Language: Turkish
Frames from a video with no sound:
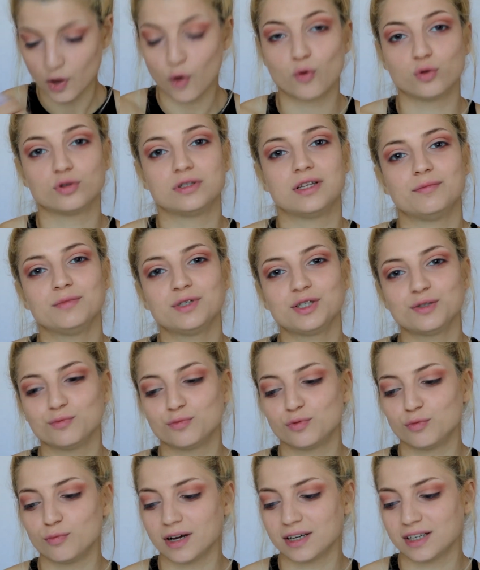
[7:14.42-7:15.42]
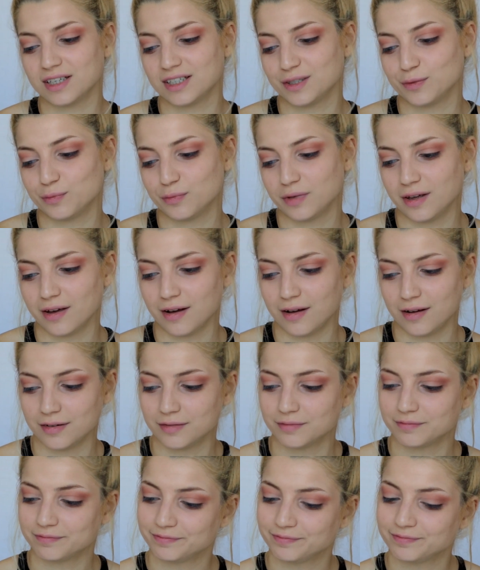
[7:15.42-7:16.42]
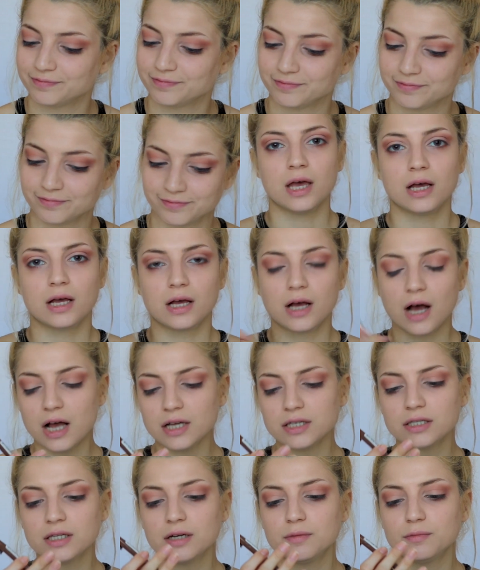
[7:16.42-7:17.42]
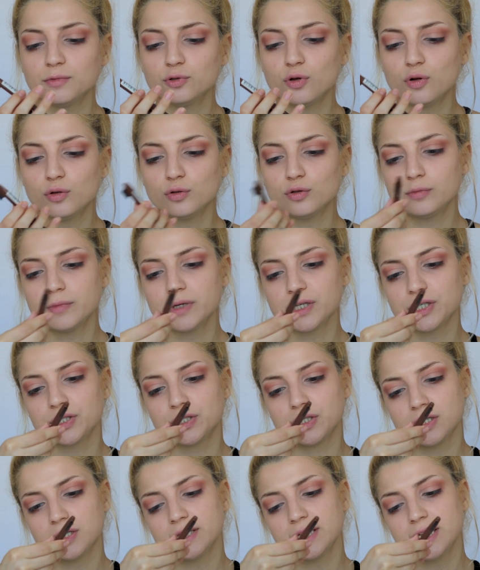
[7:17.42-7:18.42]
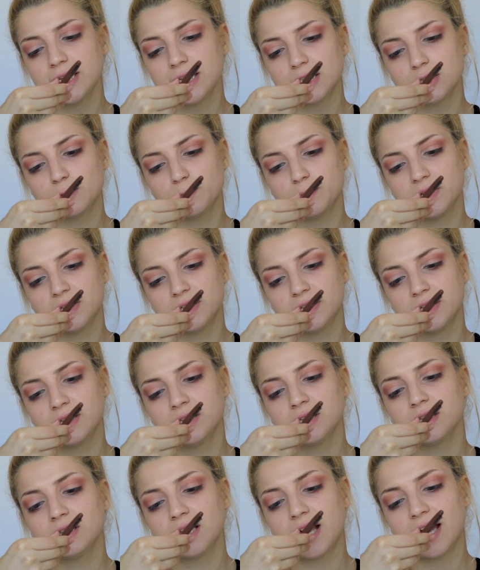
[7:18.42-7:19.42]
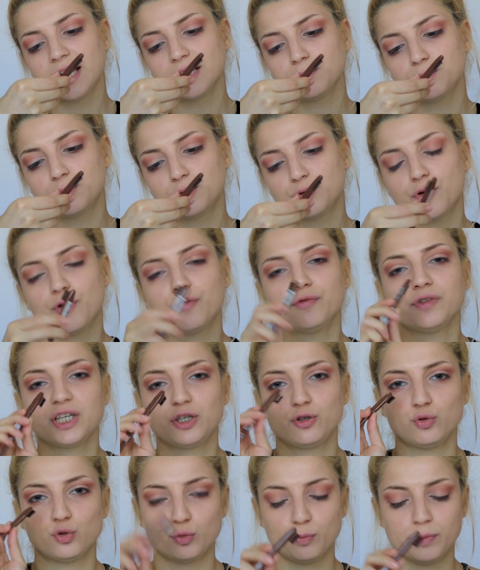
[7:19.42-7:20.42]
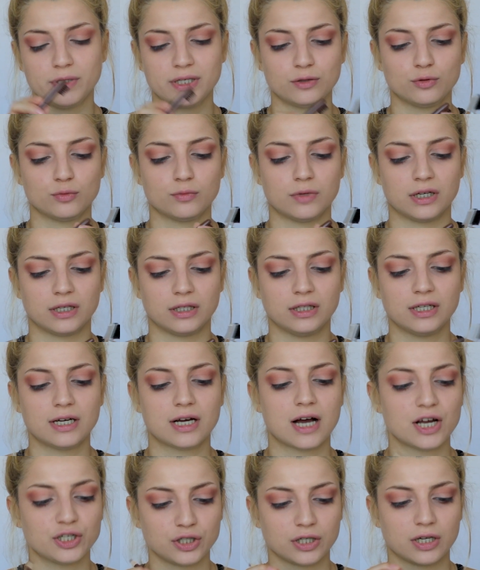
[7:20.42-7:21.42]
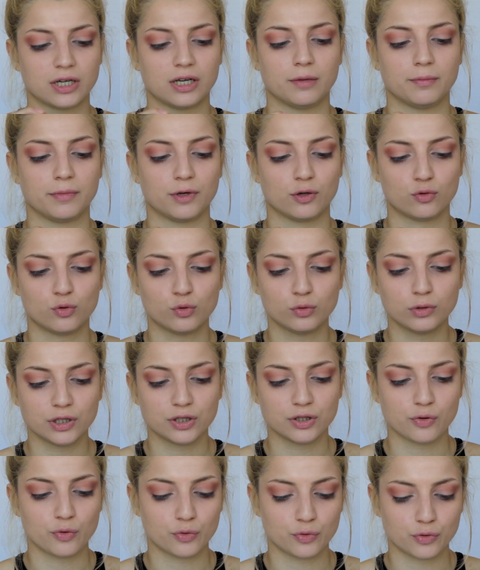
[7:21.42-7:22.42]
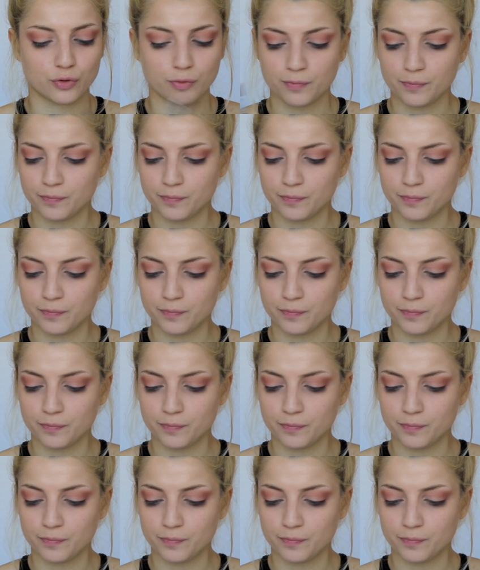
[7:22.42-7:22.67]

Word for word: Özlemişim bu makyajımı ya. Kaşlarımı doldurmak için XB'nin Light Brown 201 numaralı kaş kalemini kullanıyorum.